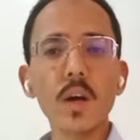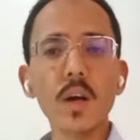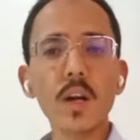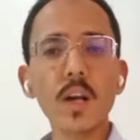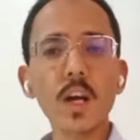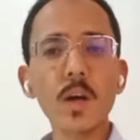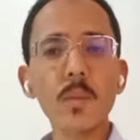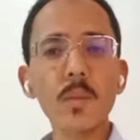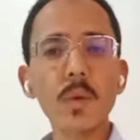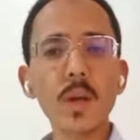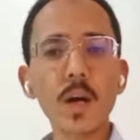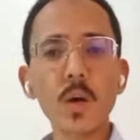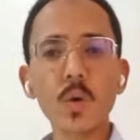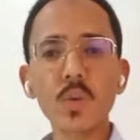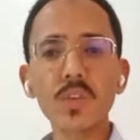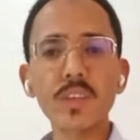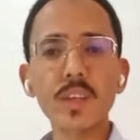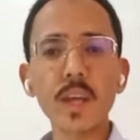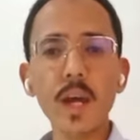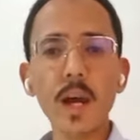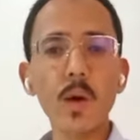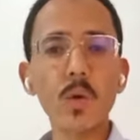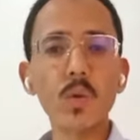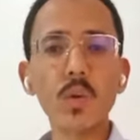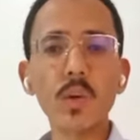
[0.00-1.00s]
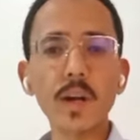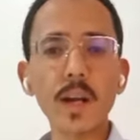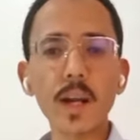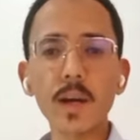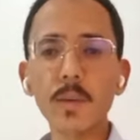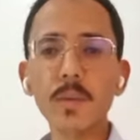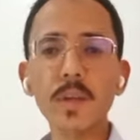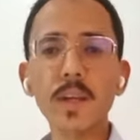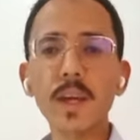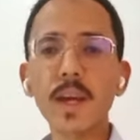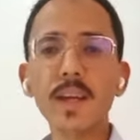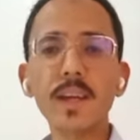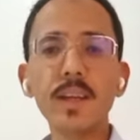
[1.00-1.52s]
الرقمنه او التحول
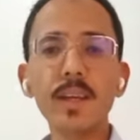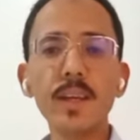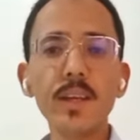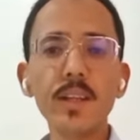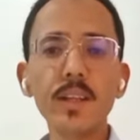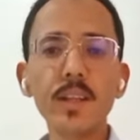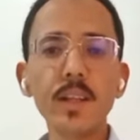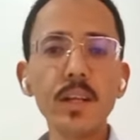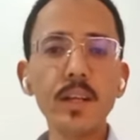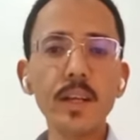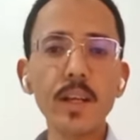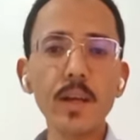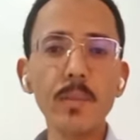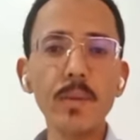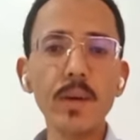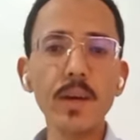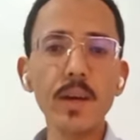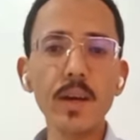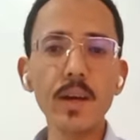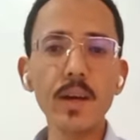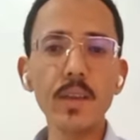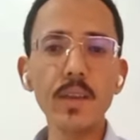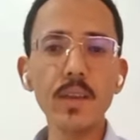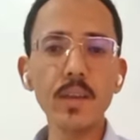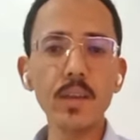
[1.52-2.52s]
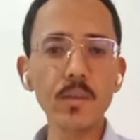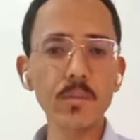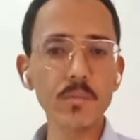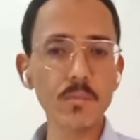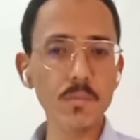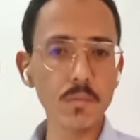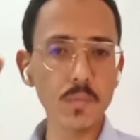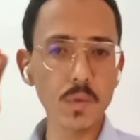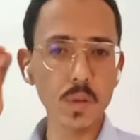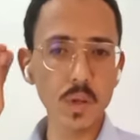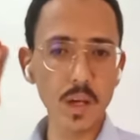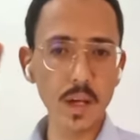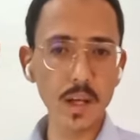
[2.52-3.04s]
الرقمي اكيد الكلمه هذه
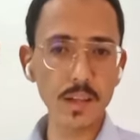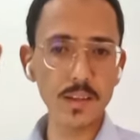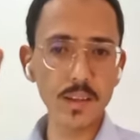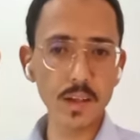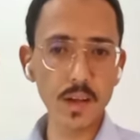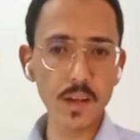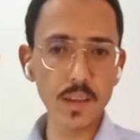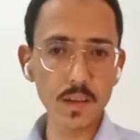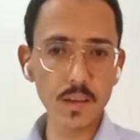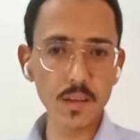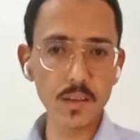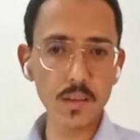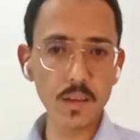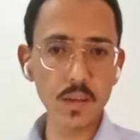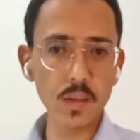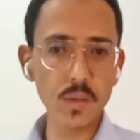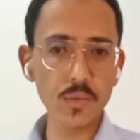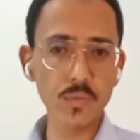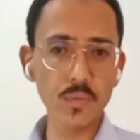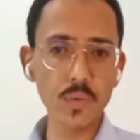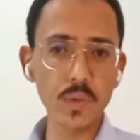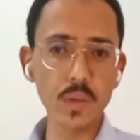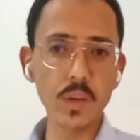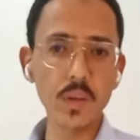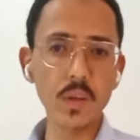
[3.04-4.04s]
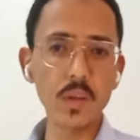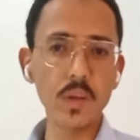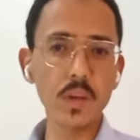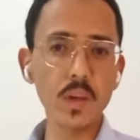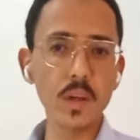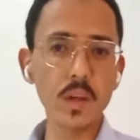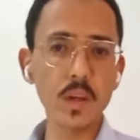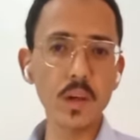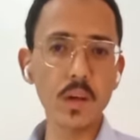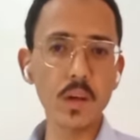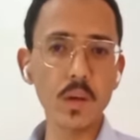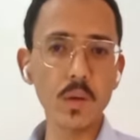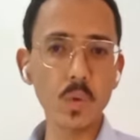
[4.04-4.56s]
اعترضتك في
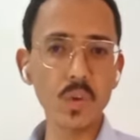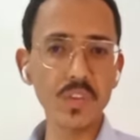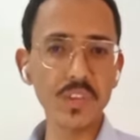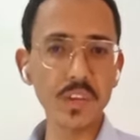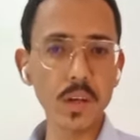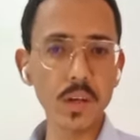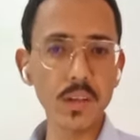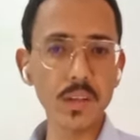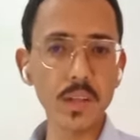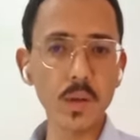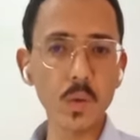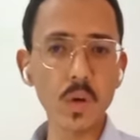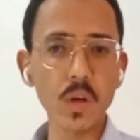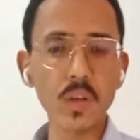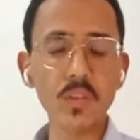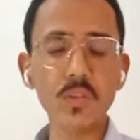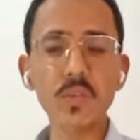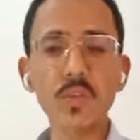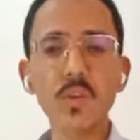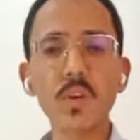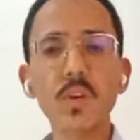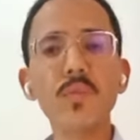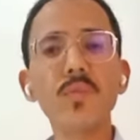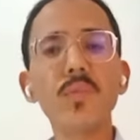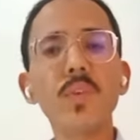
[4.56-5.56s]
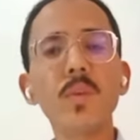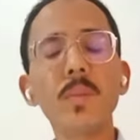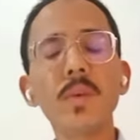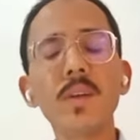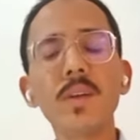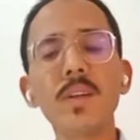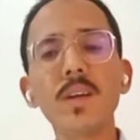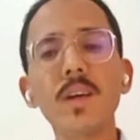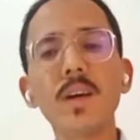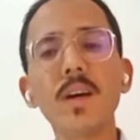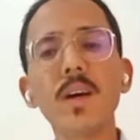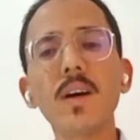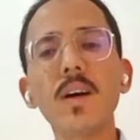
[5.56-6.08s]
آه، وسائل التواصل في
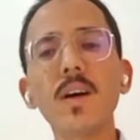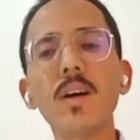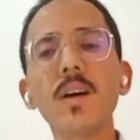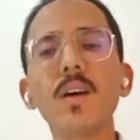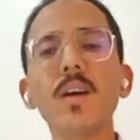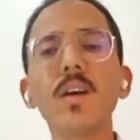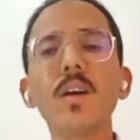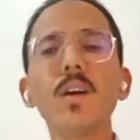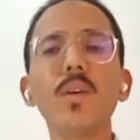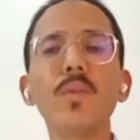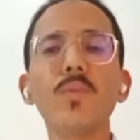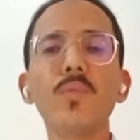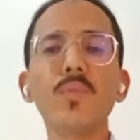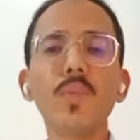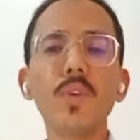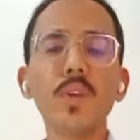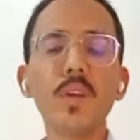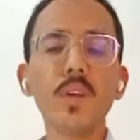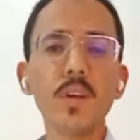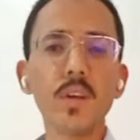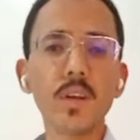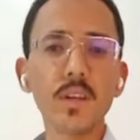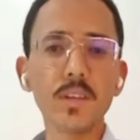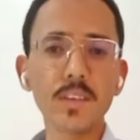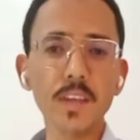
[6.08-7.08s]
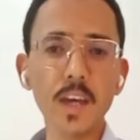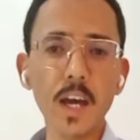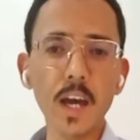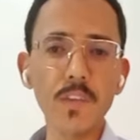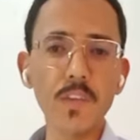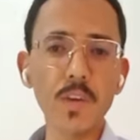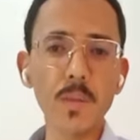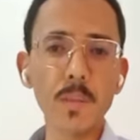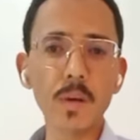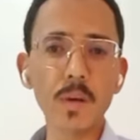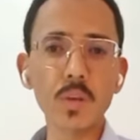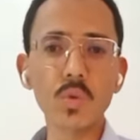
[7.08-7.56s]
الميديا في الصحافة